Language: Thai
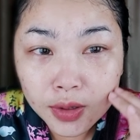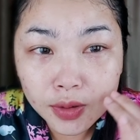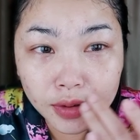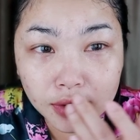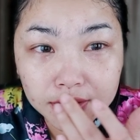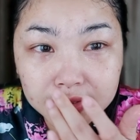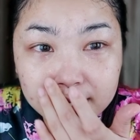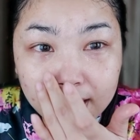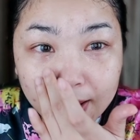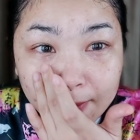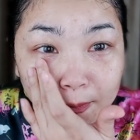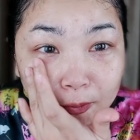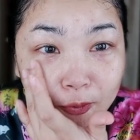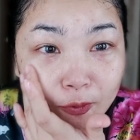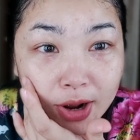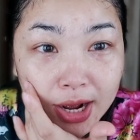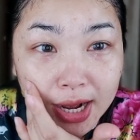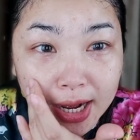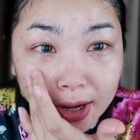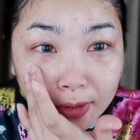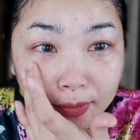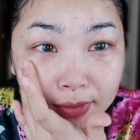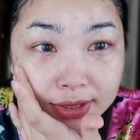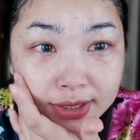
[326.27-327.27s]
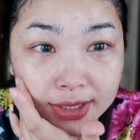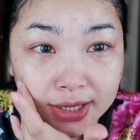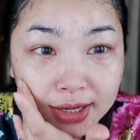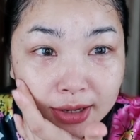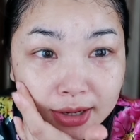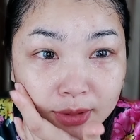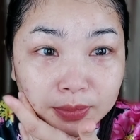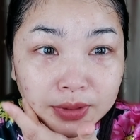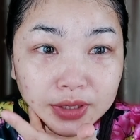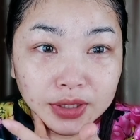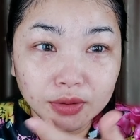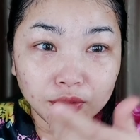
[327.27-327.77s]
ก็ฉ่ำว้าวเลยนะ
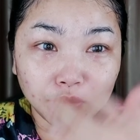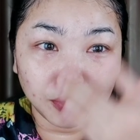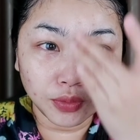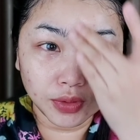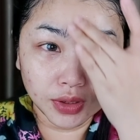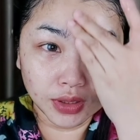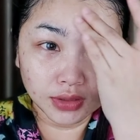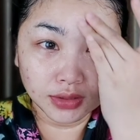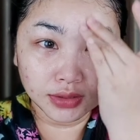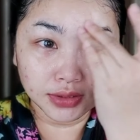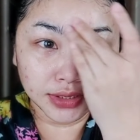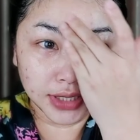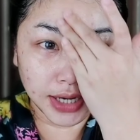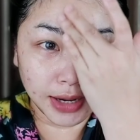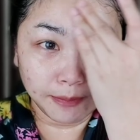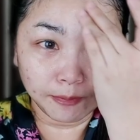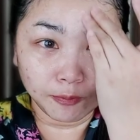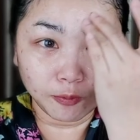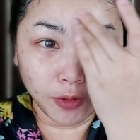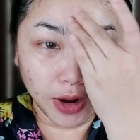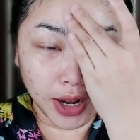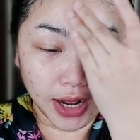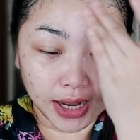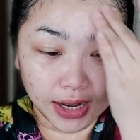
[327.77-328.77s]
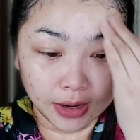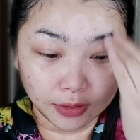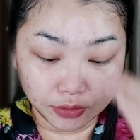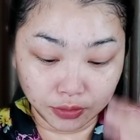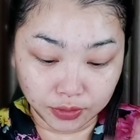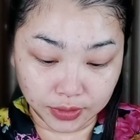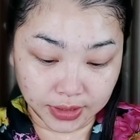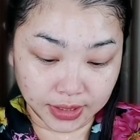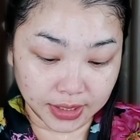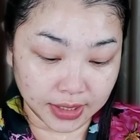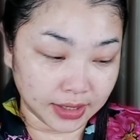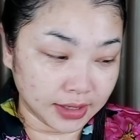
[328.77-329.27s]
อ่ะผิวก็คือฉ่ำว้าวอ
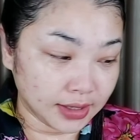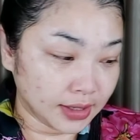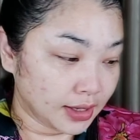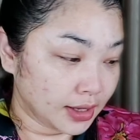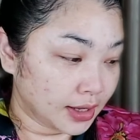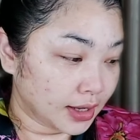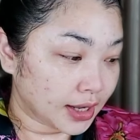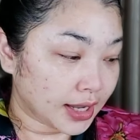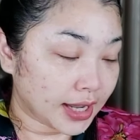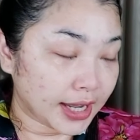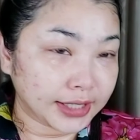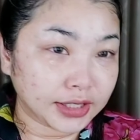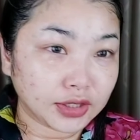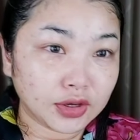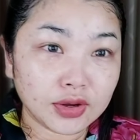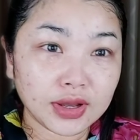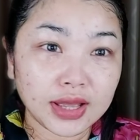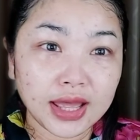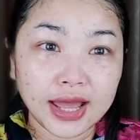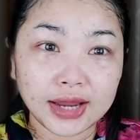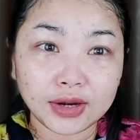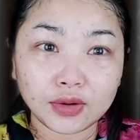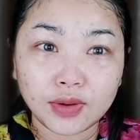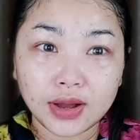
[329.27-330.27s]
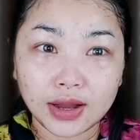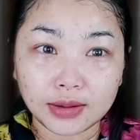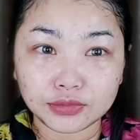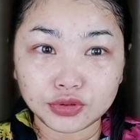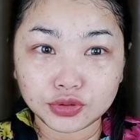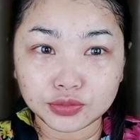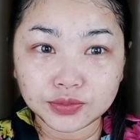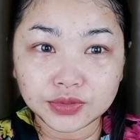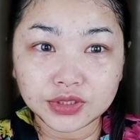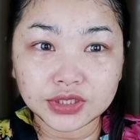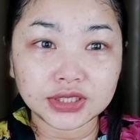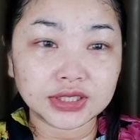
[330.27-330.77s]
ยู่นะคะ ใครต้องการความ
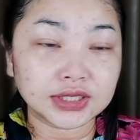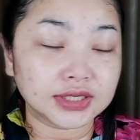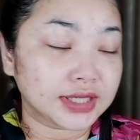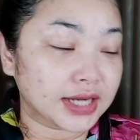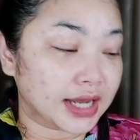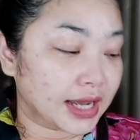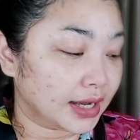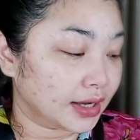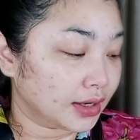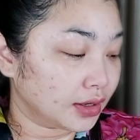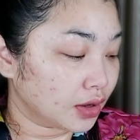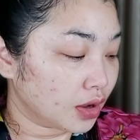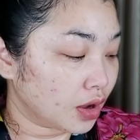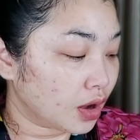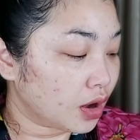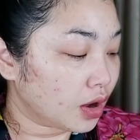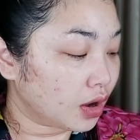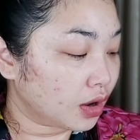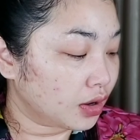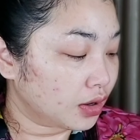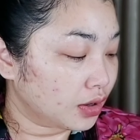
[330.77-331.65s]
ชุ่มชื้นนะ ก็